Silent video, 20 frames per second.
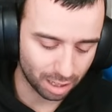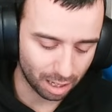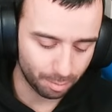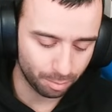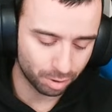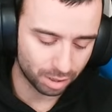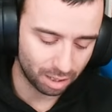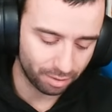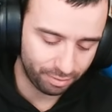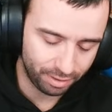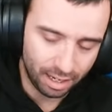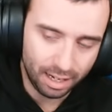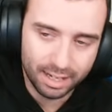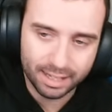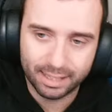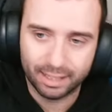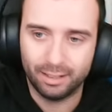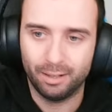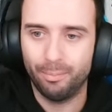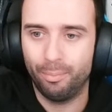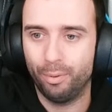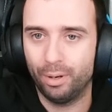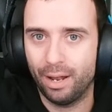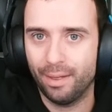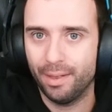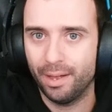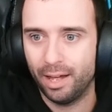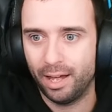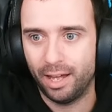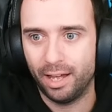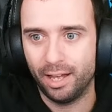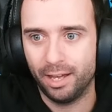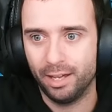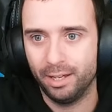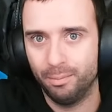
cambios al final esta temporada